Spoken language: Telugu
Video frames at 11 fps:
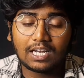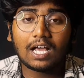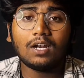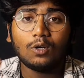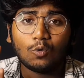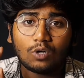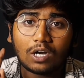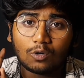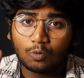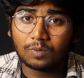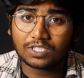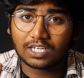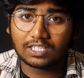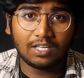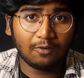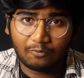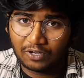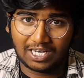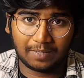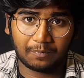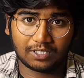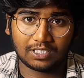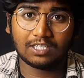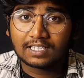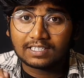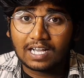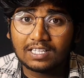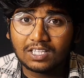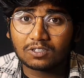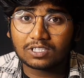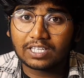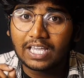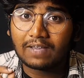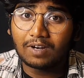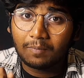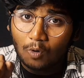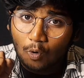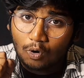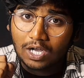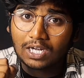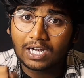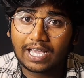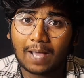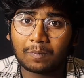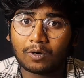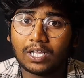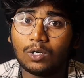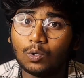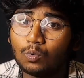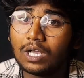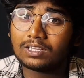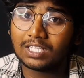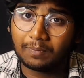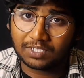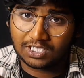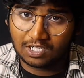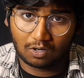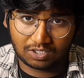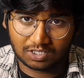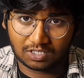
ఇలా లూనా టూ మిషన్ అనేది ఫెయిల్ అయిపోయింది దాని తర్వాత కేవలం ఒక్క నెల గ్యాప్లోనే లూనా త్రీ మిషన్ లాంచ్